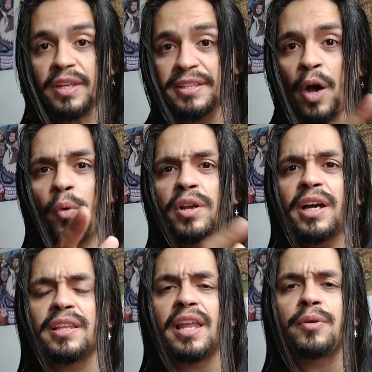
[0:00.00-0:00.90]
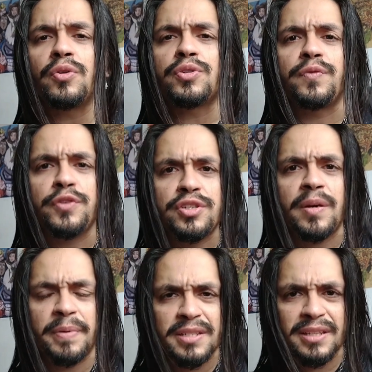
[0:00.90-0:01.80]
e dá uma olhada lá no nosso vídeo
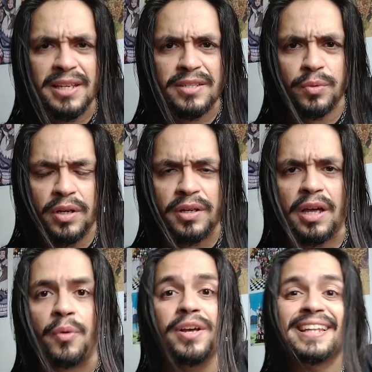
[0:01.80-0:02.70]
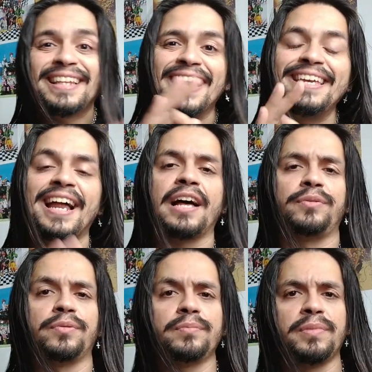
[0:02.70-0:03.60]
de apresentação do canal. Tá
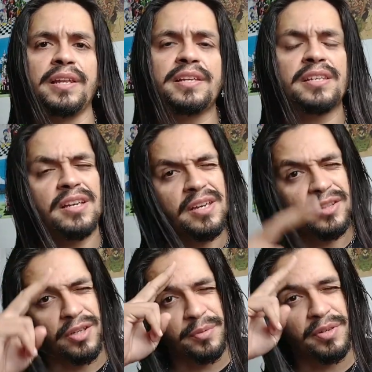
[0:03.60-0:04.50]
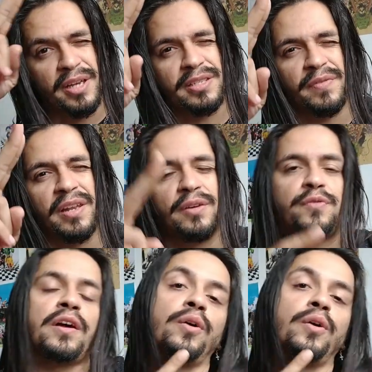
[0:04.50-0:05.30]
irado, beleza? Tô indo nessa, valeu,